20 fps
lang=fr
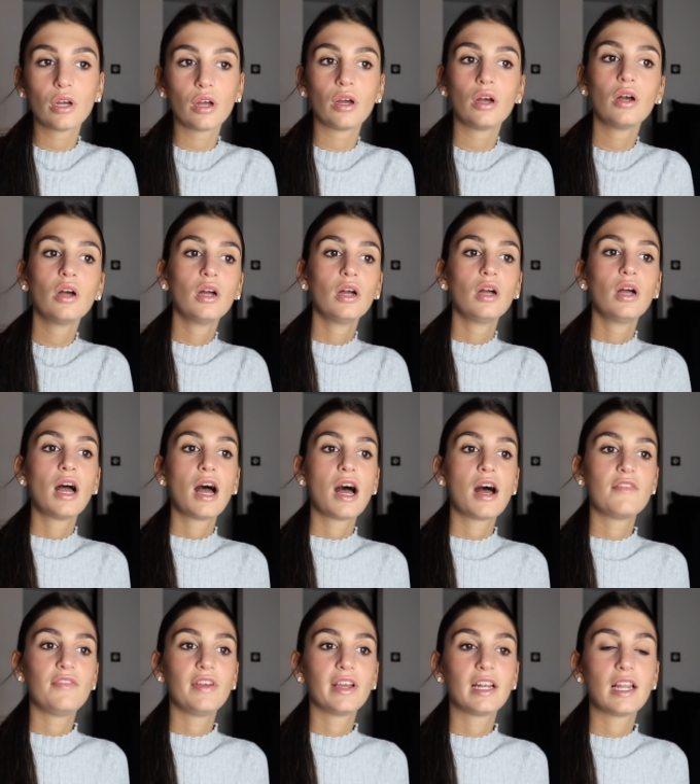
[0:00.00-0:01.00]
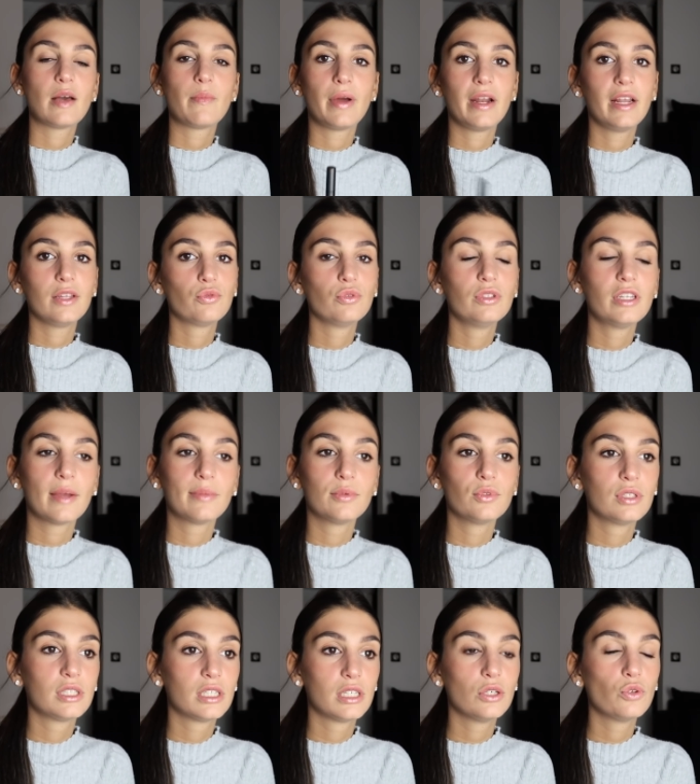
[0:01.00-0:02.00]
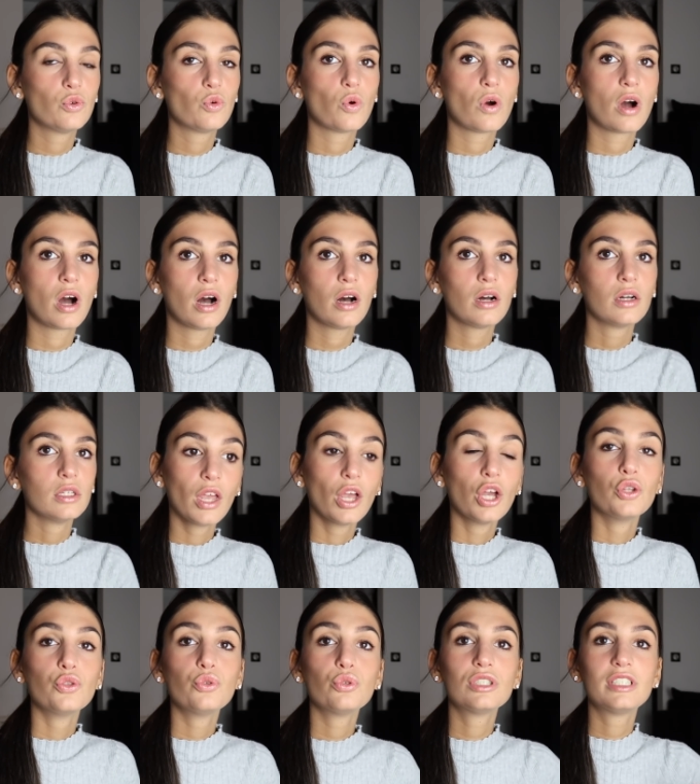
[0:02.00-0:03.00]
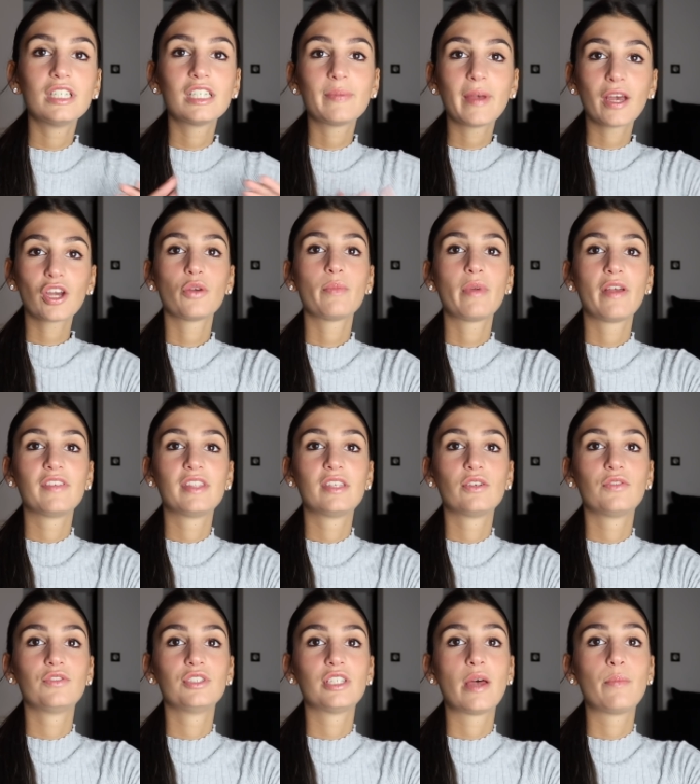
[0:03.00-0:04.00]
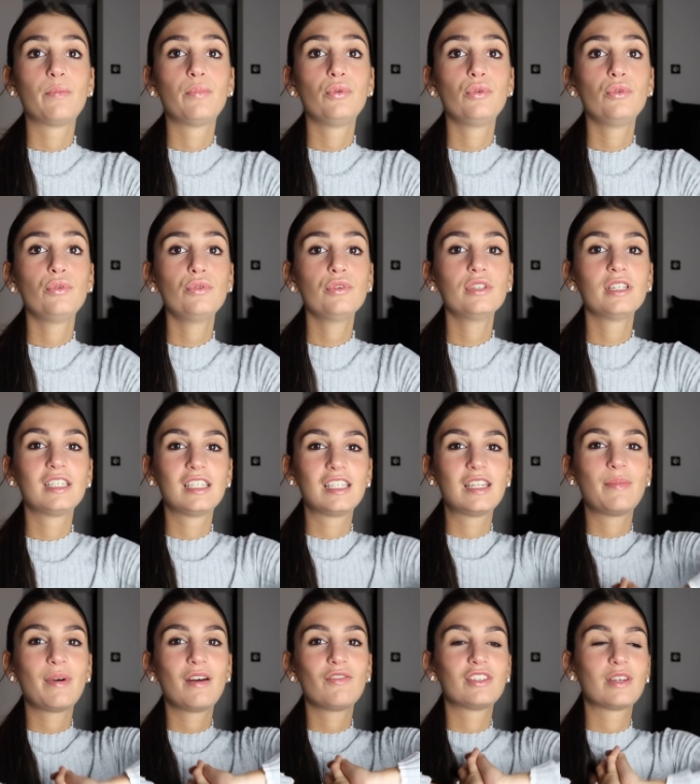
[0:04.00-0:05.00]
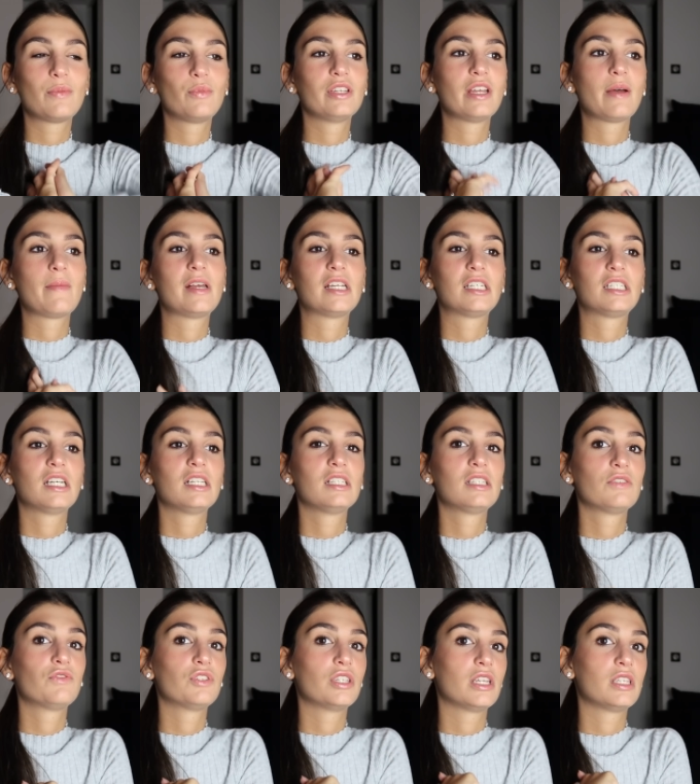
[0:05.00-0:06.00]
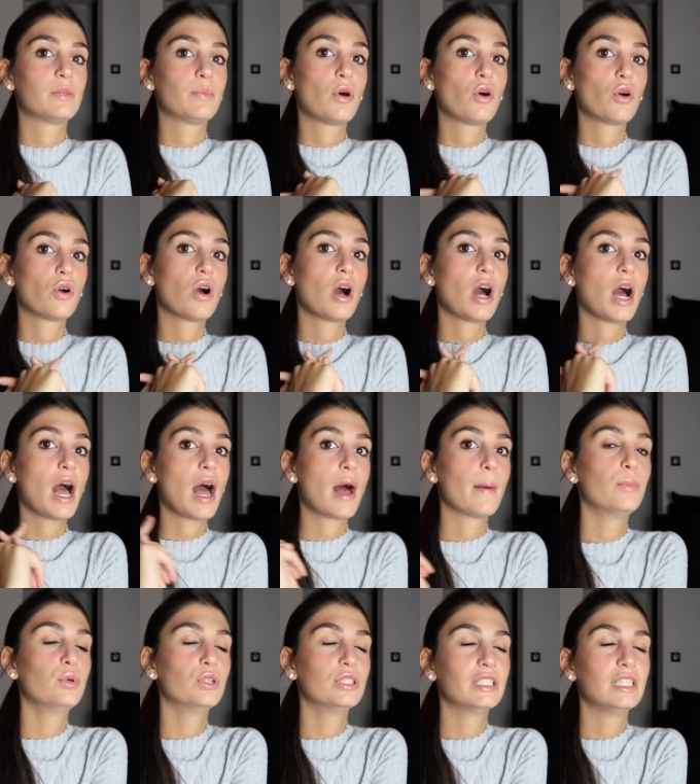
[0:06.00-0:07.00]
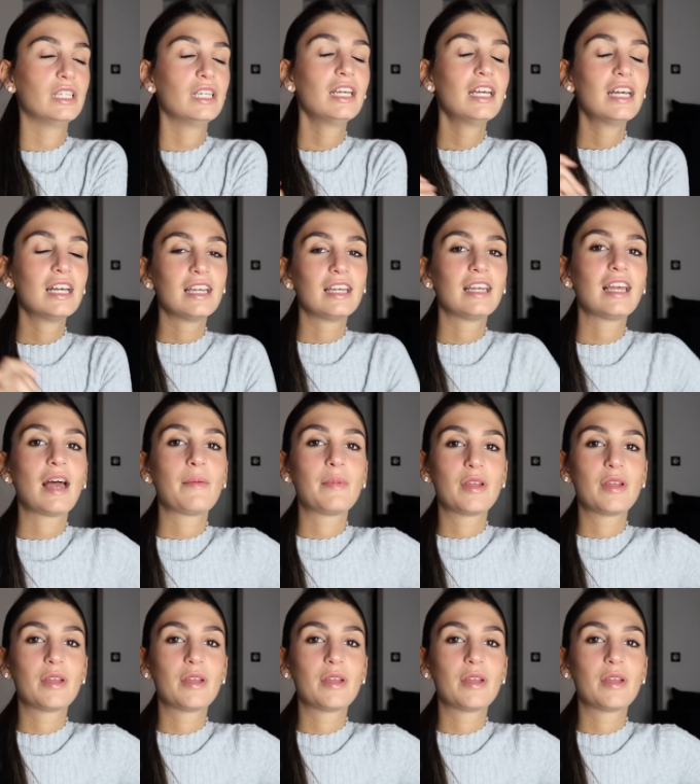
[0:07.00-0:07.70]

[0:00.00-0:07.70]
euh, avec la palette Huda Beauty ou quoi. Donc j'espère que ma vidéo vous a plu. N'hésitez pas à vous abonner à ma chaîne si vous n'êtes pas encore abonné. Et à